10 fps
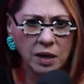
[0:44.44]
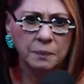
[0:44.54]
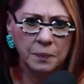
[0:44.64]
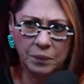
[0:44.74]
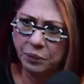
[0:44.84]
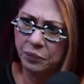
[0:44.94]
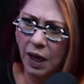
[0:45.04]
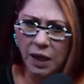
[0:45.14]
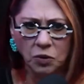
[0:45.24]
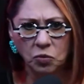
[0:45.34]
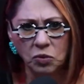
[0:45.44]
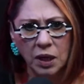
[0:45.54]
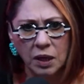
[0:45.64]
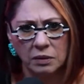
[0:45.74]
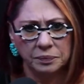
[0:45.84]
nunca? Quem
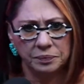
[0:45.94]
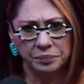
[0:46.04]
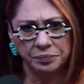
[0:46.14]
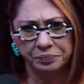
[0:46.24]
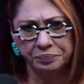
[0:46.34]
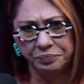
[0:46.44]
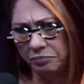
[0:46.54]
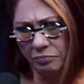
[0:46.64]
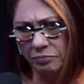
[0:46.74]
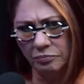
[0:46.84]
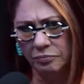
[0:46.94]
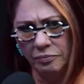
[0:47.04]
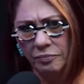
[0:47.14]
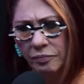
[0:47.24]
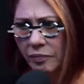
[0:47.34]
nunca?
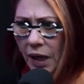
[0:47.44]
Quem nunca foi